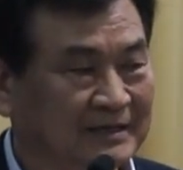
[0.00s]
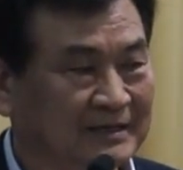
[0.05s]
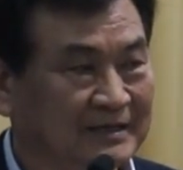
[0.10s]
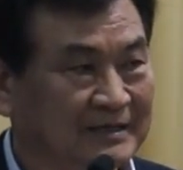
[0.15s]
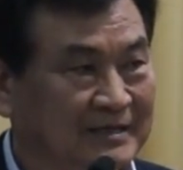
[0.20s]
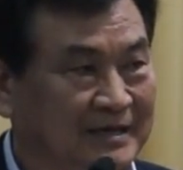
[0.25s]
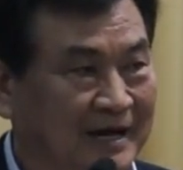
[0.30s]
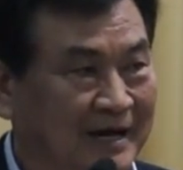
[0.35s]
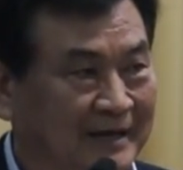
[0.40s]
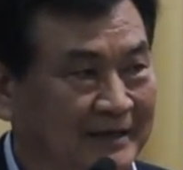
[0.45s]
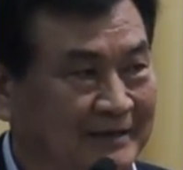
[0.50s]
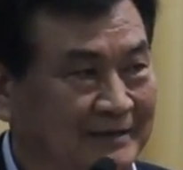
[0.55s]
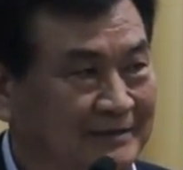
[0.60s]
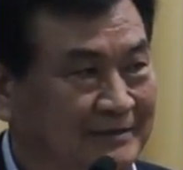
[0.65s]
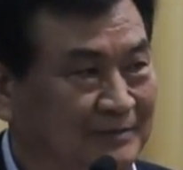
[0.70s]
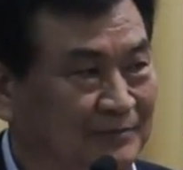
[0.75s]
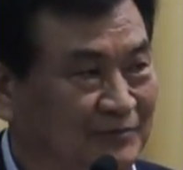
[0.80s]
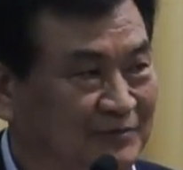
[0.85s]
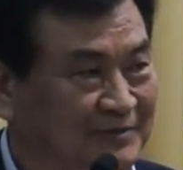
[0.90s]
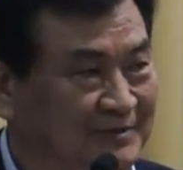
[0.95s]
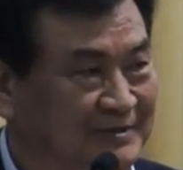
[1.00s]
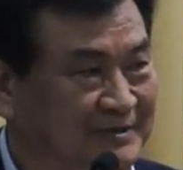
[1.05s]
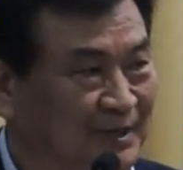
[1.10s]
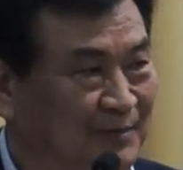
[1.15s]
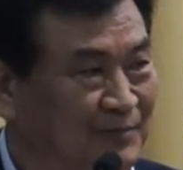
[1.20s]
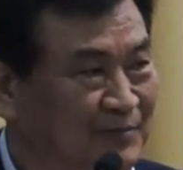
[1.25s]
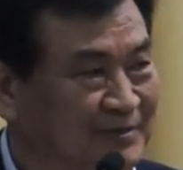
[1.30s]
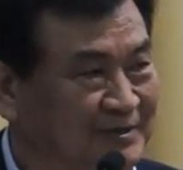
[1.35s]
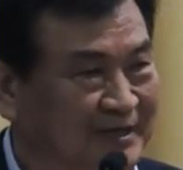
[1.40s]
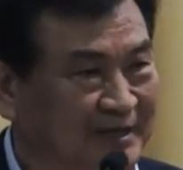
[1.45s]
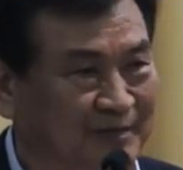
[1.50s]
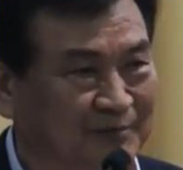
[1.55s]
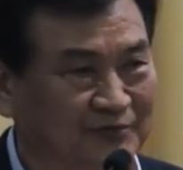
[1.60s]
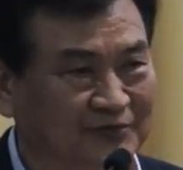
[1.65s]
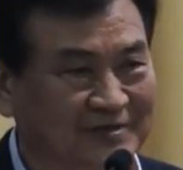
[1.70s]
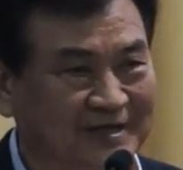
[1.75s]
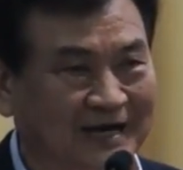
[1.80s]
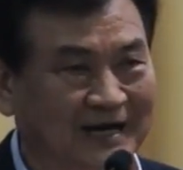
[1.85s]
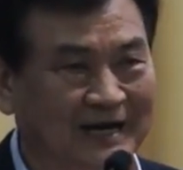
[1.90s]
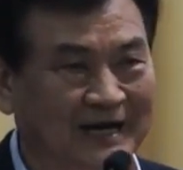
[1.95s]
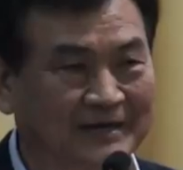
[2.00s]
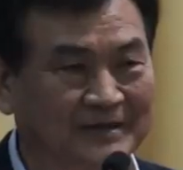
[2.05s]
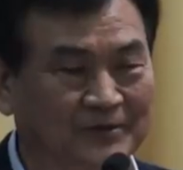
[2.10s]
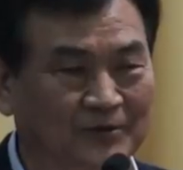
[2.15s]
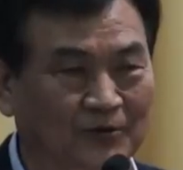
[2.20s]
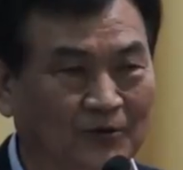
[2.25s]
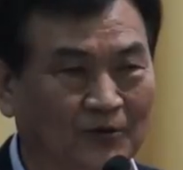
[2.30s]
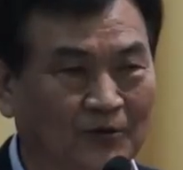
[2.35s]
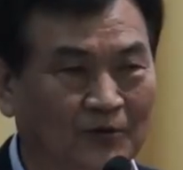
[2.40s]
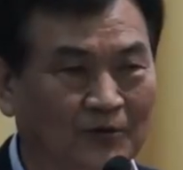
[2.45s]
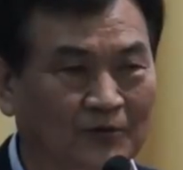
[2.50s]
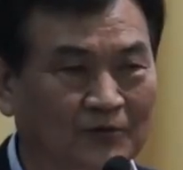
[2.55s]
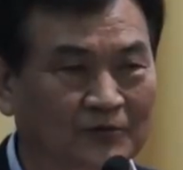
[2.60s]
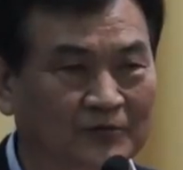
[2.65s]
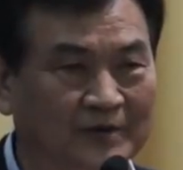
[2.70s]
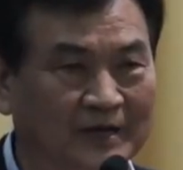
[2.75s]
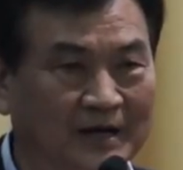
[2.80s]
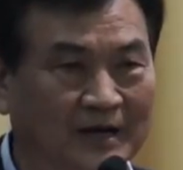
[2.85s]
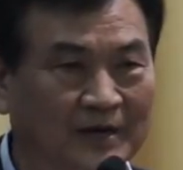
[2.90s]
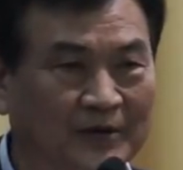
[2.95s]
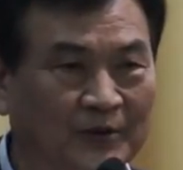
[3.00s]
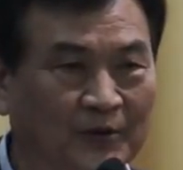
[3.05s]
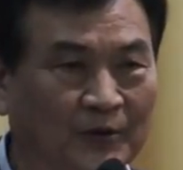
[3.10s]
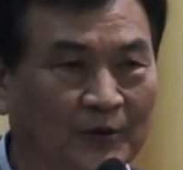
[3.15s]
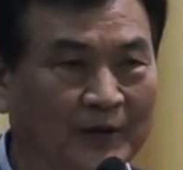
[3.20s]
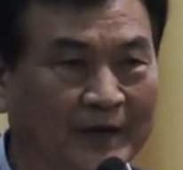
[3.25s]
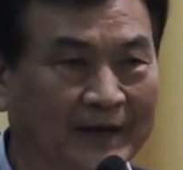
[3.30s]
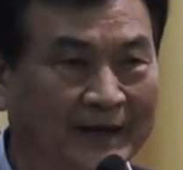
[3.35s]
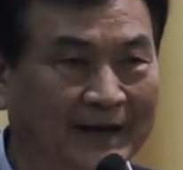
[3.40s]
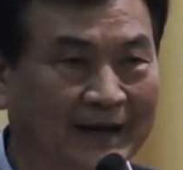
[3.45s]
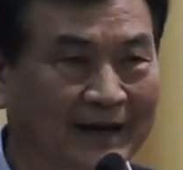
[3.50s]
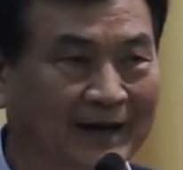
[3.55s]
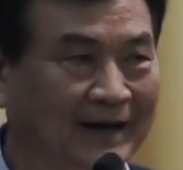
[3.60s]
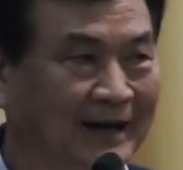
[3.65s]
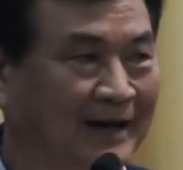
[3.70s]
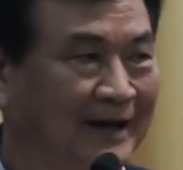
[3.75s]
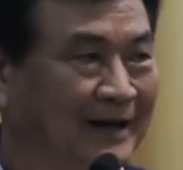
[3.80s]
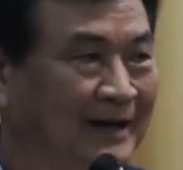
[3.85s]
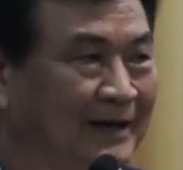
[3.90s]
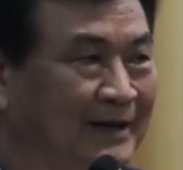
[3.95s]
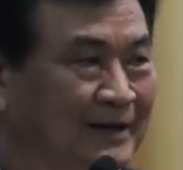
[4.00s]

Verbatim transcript: 이 이야기는 무슨 전문적인 분야가 아니고 우리가 교회나